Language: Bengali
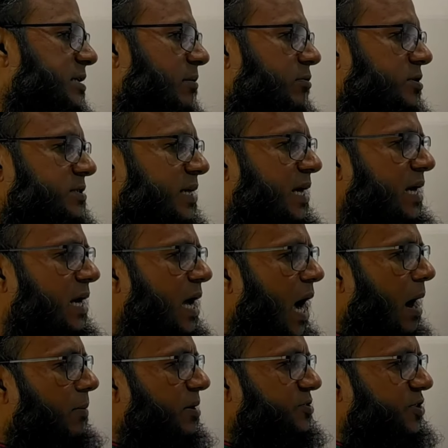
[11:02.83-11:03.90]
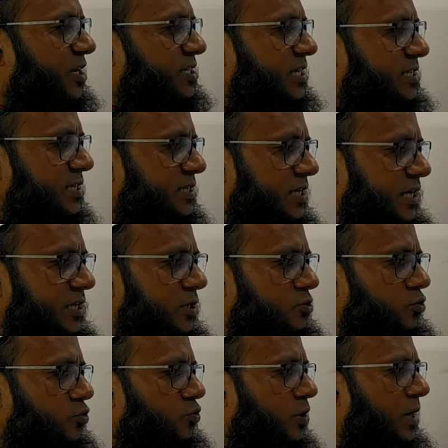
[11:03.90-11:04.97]
আয় হিসাব হয়েছে আমার তেইশ হাজার টাকা
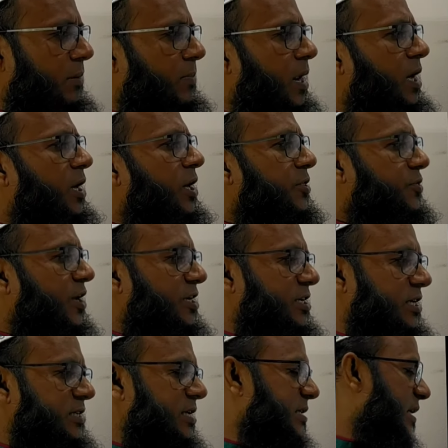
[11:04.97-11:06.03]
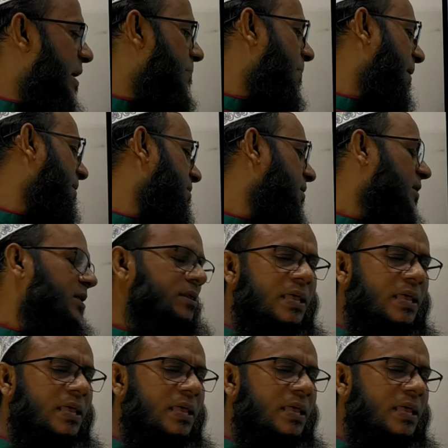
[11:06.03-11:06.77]
এটা যোগ করলে আমরা তেইশ হাজার টাকা পাই